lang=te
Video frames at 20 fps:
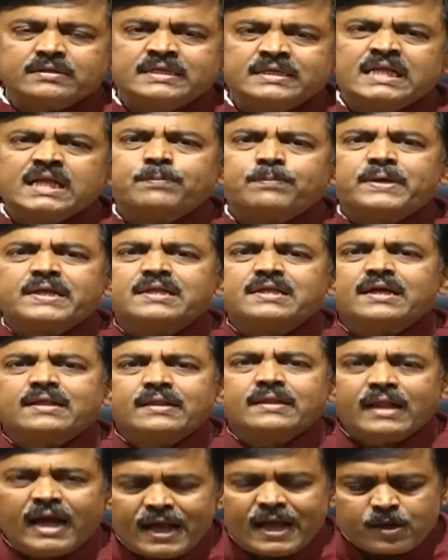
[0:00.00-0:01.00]
నిలబడిన
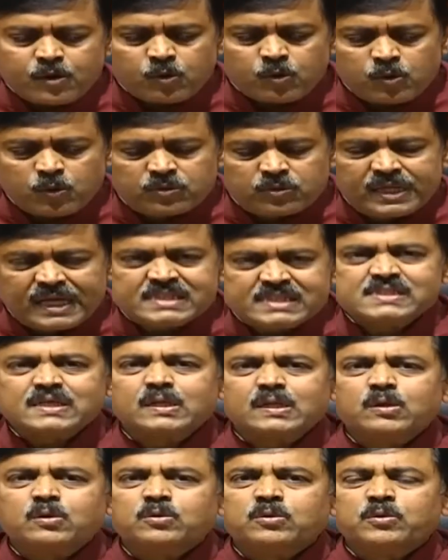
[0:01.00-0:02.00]
నాయకుడు
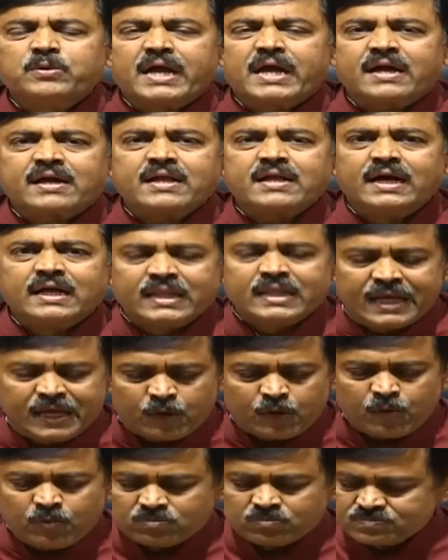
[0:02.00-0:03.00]
దేశంలోనూ ఎక్కడా
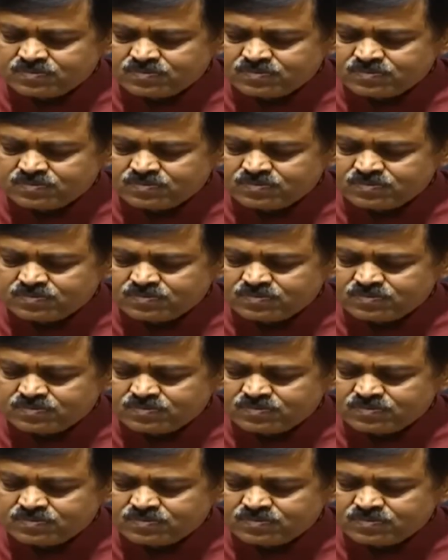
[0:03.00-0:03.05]
లేరు